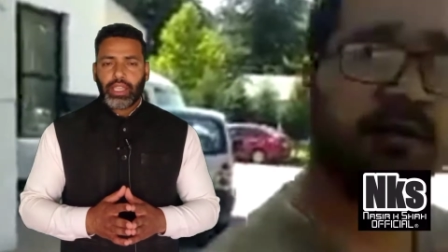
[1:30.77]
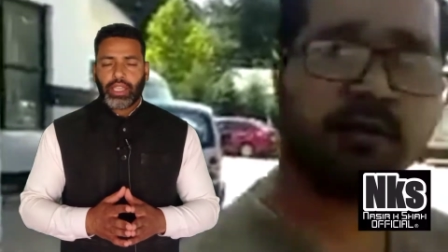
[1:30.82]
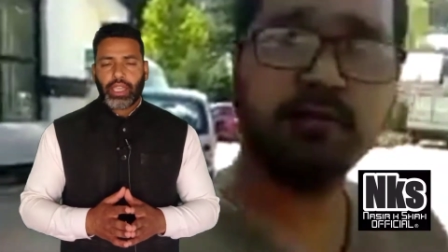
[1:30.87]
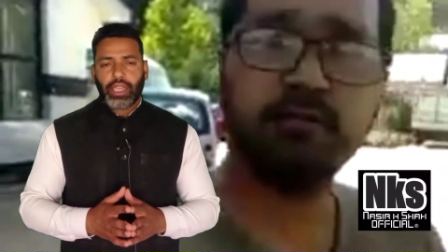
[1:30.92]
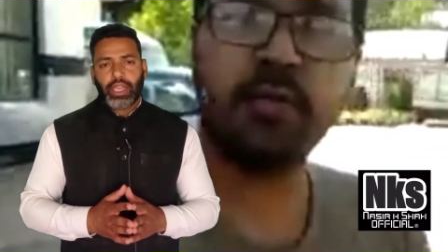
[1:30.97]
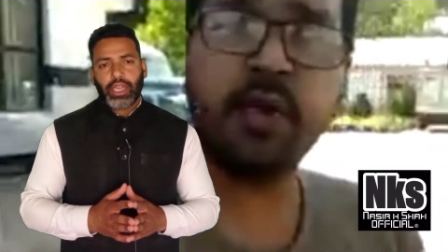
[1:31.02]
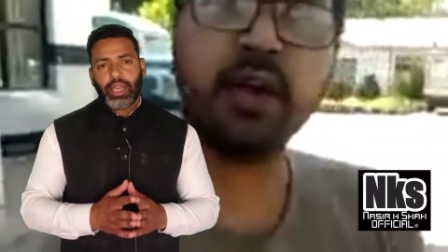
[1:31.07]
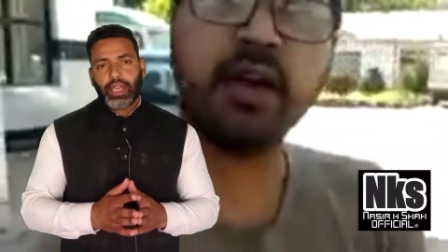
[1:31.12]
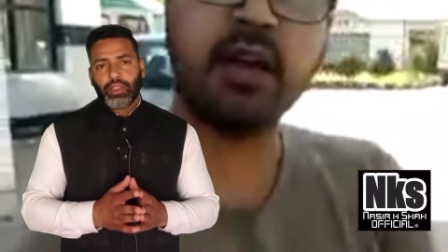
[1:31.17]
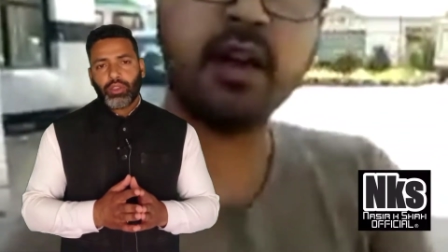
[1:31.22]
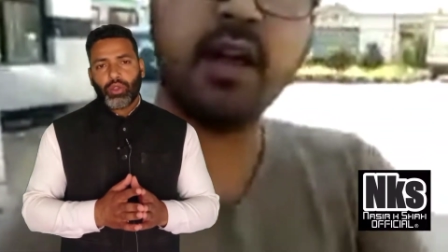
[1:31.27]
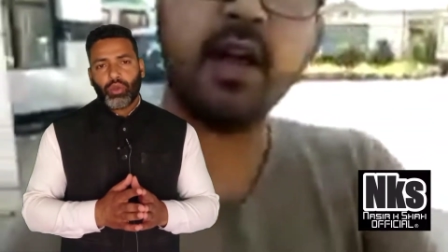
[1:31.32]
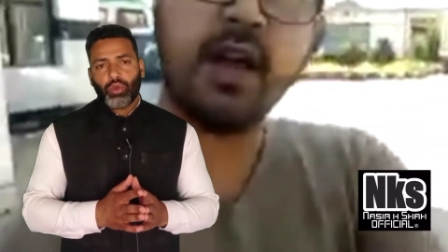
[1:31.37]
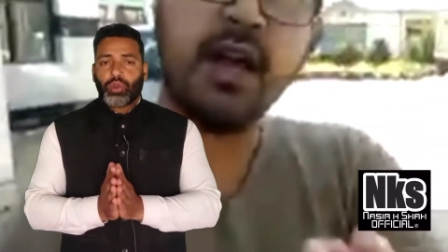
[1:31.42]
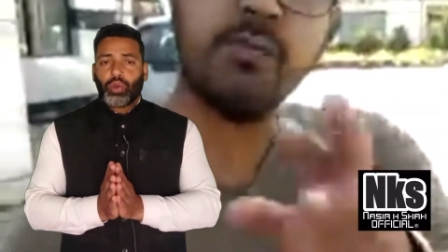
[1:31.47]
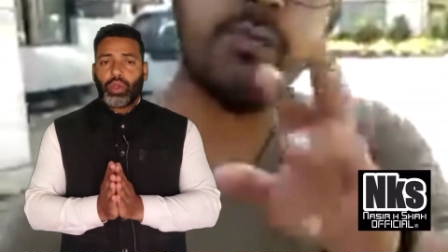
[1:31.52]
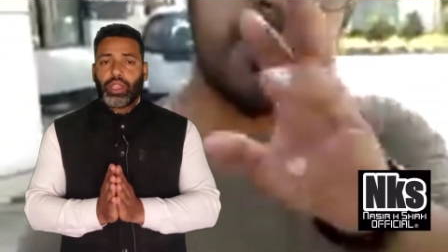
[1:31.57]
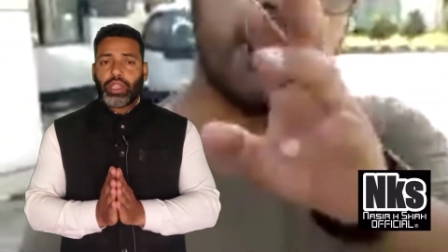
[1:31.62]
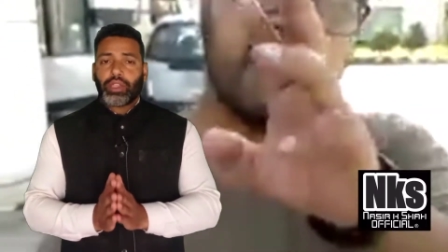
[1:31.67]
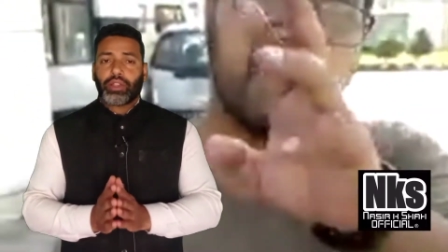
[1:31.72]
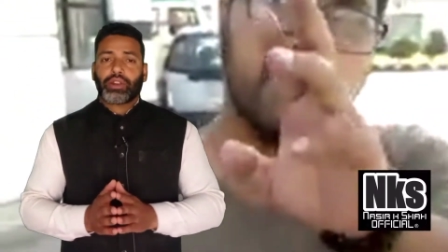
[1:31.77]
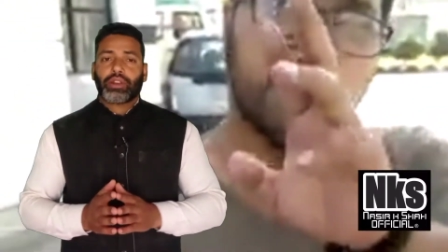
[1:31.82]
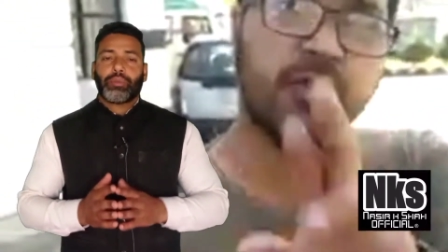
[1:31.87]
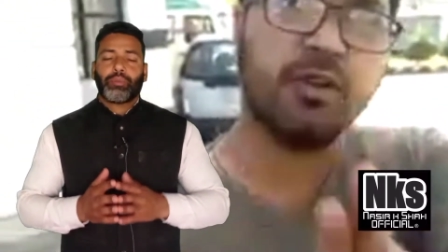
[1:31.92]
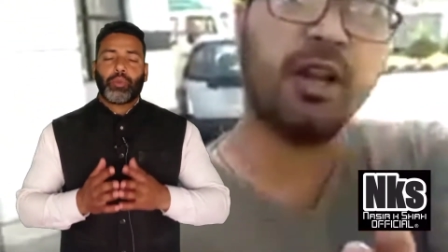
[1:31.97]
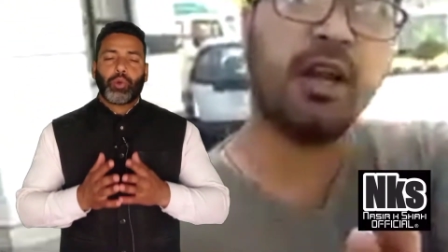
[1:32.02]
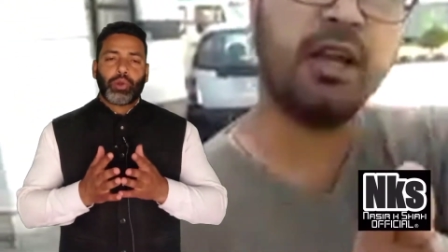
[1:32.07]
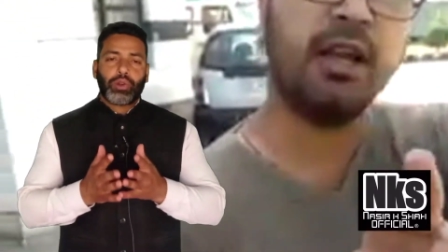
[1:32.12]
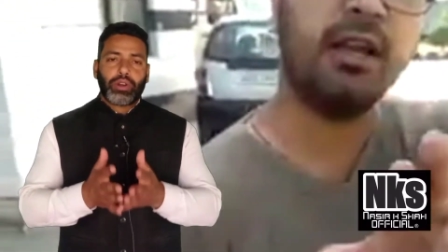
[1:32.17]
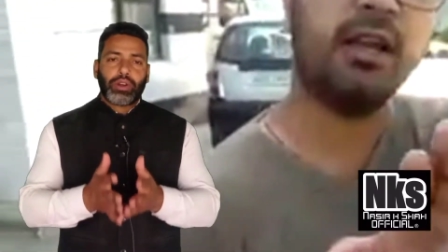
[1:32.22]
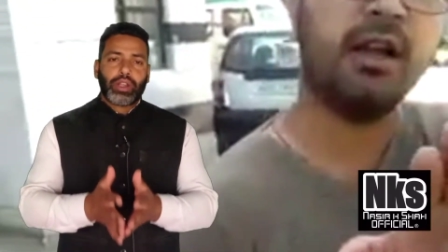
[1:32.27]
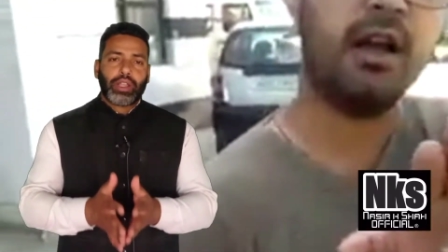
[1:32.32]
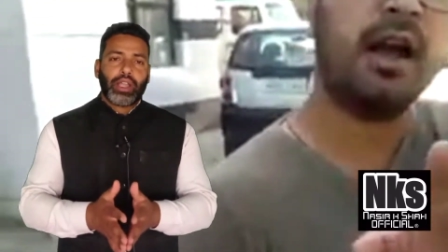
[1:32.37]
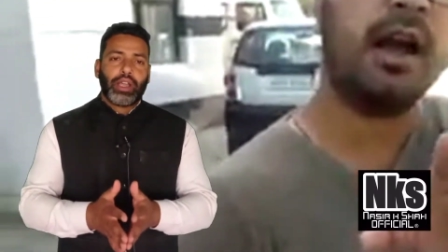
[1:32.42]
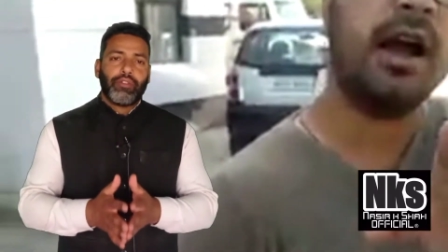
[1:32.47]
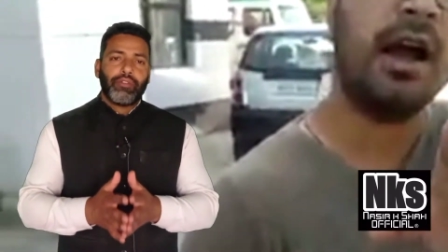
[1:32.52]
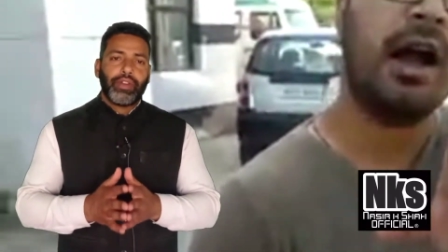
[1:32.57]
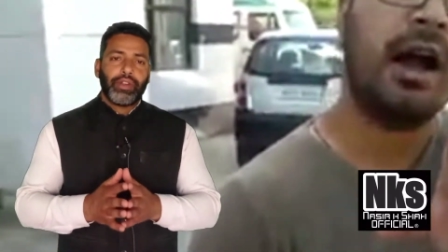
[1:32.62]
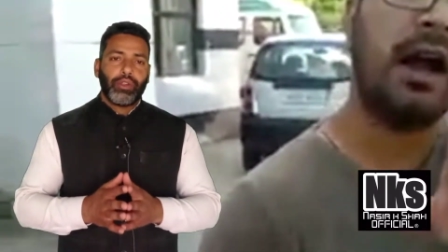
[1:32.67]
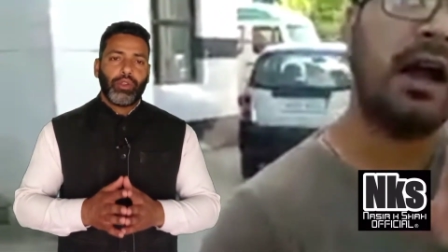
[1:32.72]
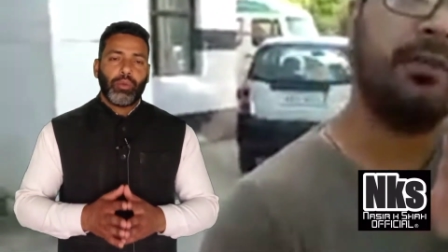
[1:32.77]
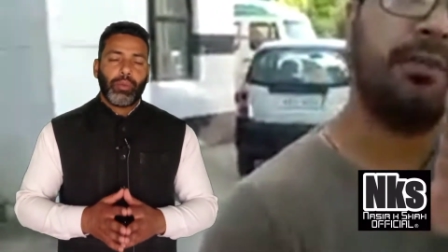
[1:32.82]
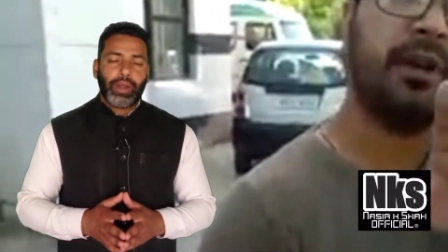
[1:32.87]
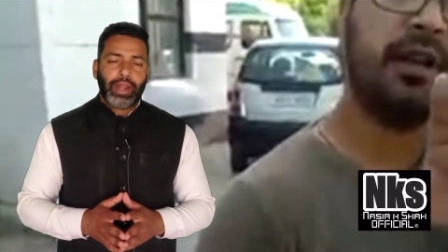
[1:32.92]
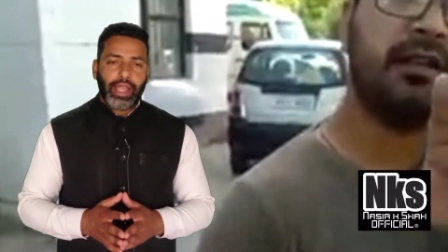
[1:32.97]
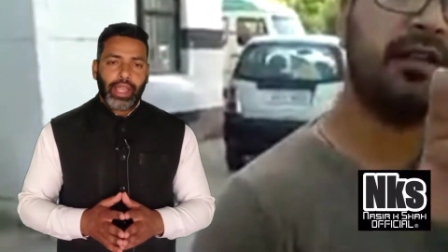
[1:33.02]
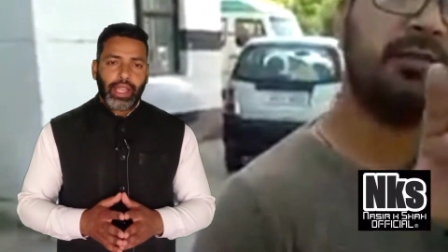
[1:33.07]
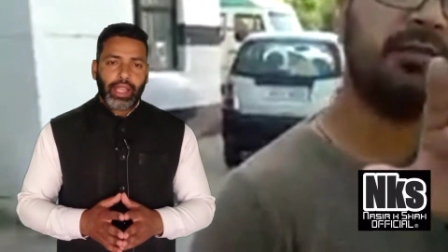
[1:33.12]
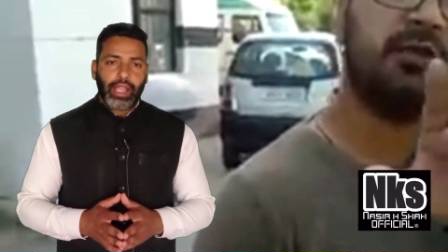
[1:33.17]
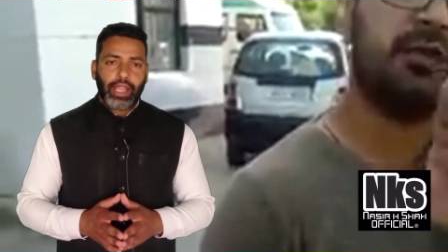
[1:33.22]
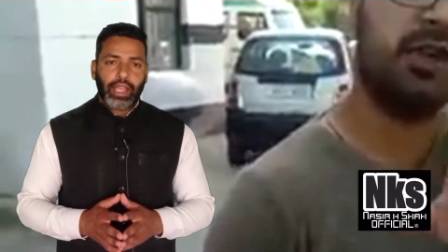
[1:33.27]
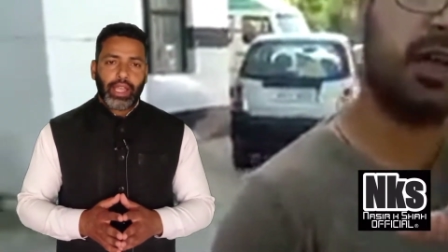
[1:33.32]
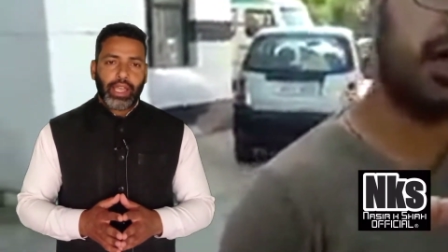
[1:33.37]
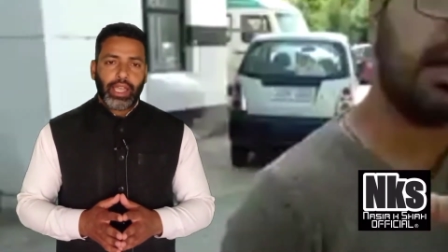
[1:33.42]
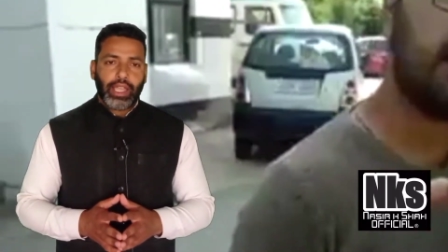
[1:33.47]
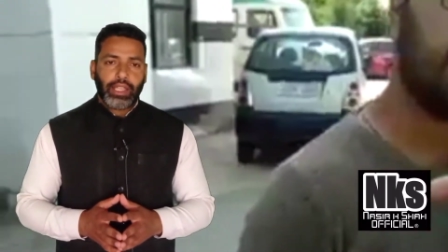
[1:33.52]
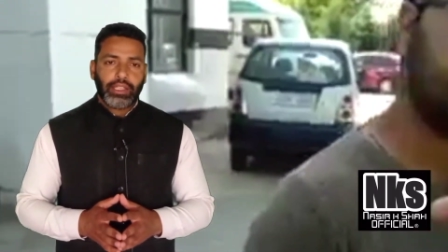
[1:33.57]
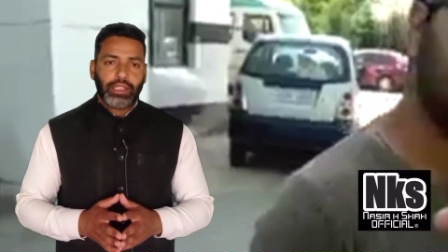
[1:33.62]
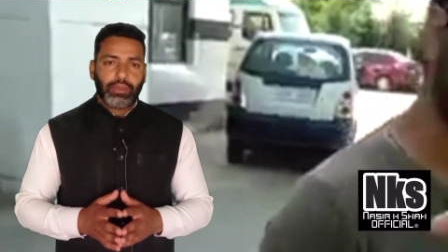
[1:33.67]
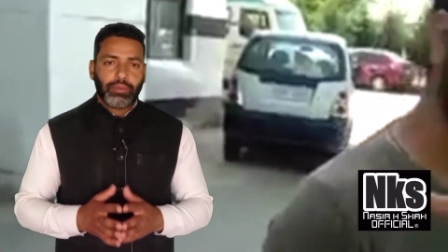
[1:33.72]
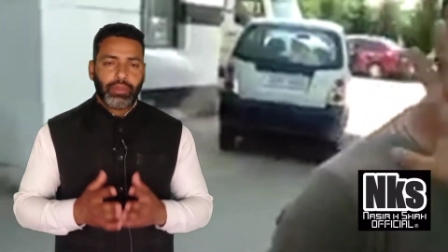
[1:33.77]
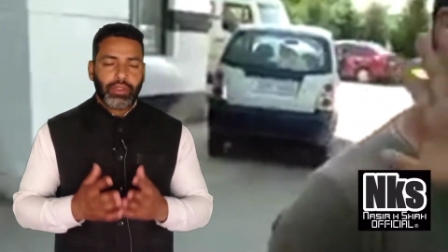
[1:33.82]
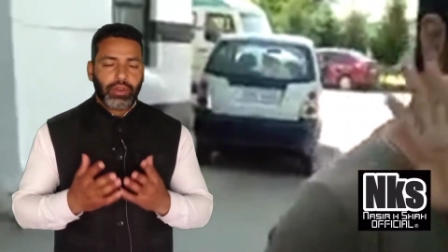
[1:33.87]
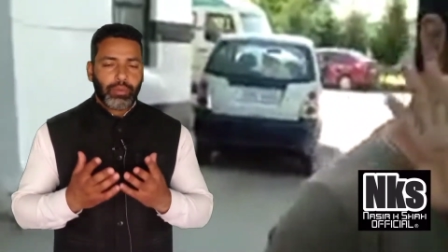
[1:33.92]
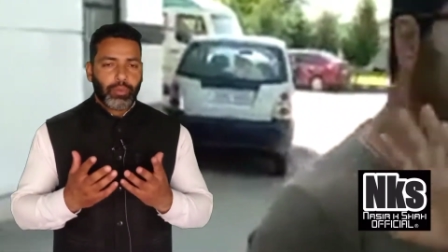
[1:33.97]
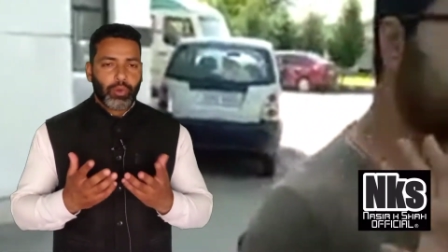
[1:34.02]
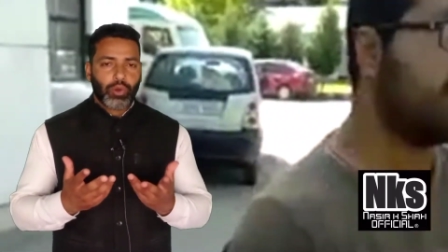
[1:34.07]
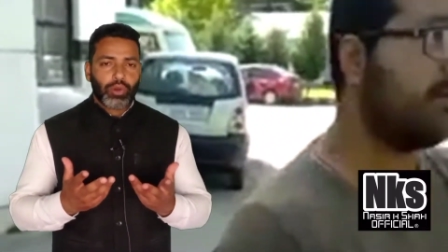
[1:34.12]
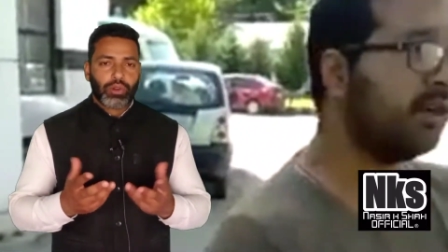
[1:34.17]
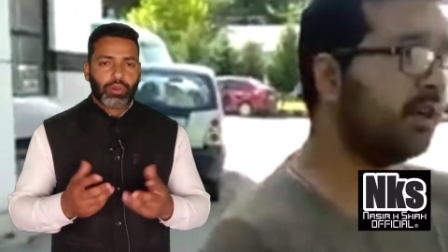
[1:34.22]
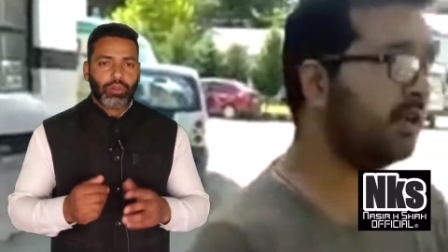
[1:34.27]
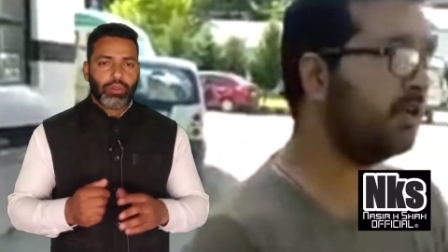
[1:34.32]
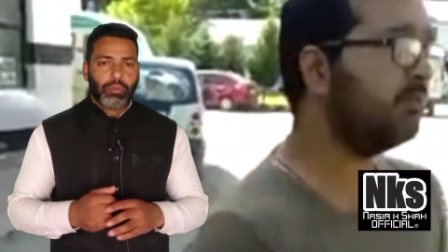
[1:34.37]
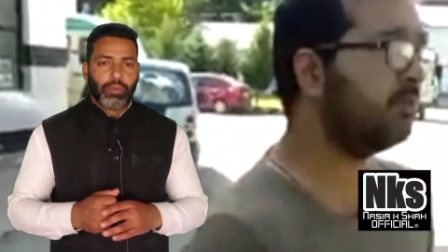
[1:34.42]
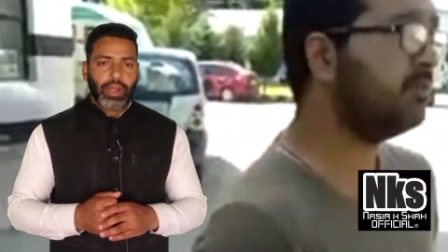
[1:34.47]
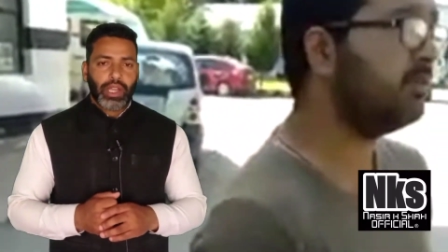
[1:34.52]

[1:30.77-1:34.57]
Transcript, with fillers: ही किया तो जो है कि रिपोर्टर का वीडियो बनाया गया है जिसमें रिपोर्टर को